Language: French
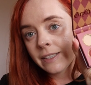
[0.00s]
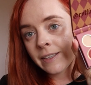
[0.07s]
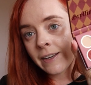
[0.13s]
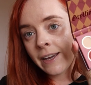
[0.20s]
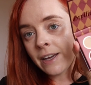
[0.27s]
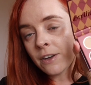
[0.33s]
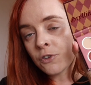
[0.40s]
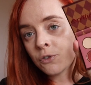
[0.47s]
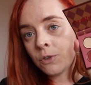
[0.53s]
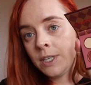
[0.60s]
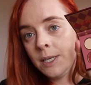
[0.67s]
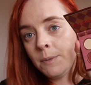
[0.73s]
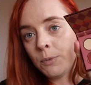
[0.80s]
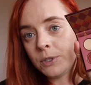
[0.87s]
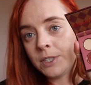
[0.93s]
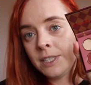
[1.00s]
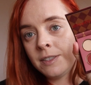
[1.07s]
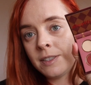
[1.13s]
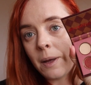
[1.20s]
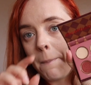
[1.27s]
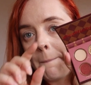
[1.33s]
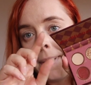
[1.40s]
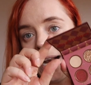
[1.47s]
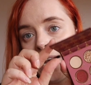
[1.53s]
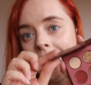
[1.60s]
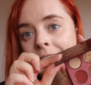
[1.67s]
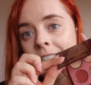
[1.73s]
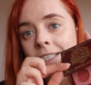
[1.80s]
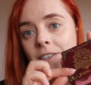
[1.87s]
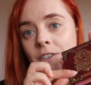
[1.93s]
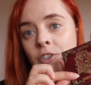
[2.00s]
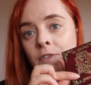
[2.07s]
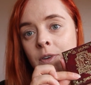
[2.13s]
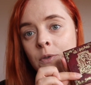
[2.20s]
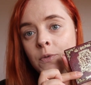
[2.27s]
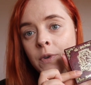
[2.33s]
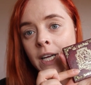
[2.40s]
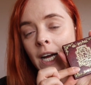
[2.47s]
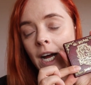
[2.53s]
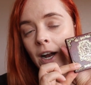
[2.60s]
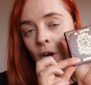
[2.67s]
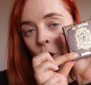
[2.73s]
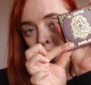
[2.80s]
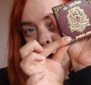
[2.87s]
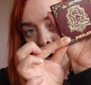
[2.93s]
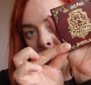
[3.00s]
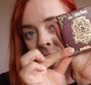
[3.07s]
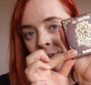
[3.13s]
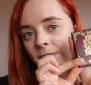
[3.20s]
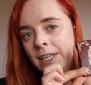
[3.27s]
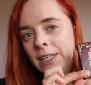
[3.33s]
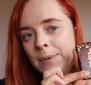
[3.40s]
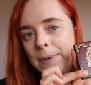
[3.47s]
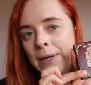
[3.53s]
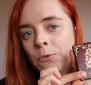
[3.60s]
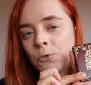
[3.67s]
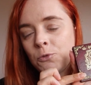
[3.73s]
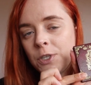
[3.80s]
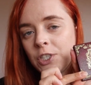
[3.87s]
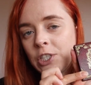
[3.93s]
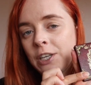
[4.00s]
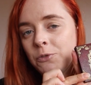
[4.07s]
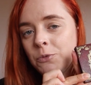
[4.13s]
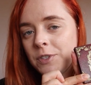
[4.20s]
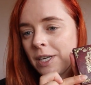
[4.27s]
Très jolie petite palette. Je vais ouvrir l'autre et après on swatchera tout